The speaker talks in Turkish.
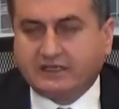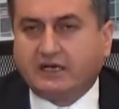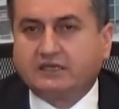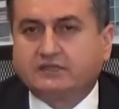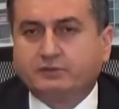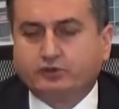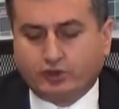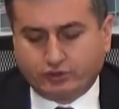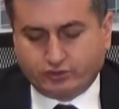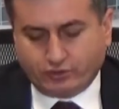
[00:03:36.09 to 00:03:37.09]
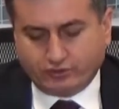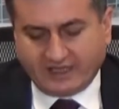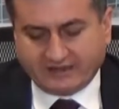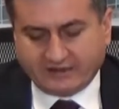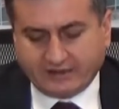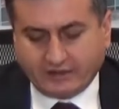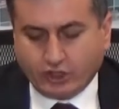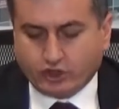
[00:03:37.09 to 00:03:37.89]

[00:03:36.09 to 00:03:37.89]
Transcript: 6410 adedi